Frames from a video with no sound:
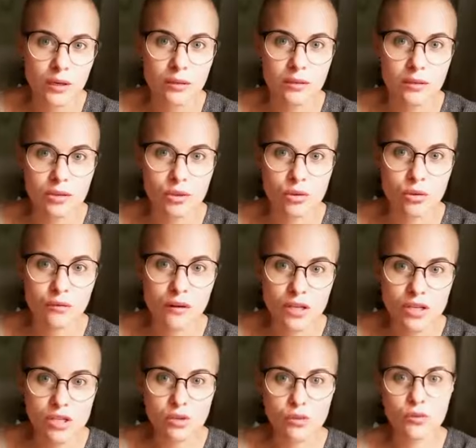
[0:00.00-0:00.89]
Э, что
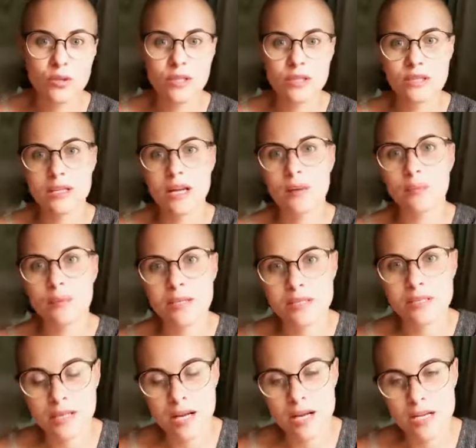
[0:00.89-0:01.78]
ваше горе самое
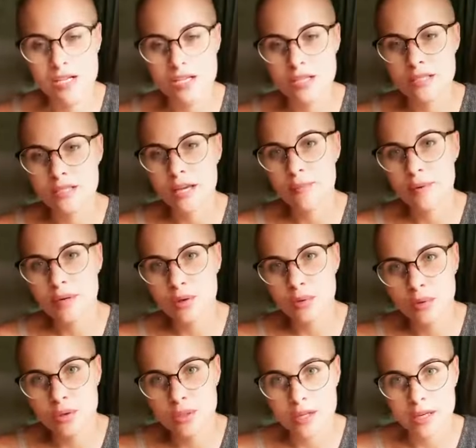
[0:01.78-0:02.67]
страшное, самое
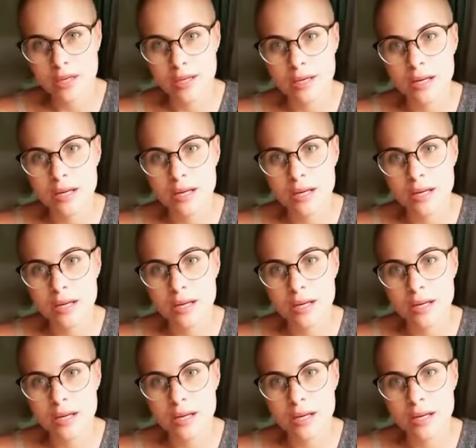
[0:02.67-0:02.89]
горькое,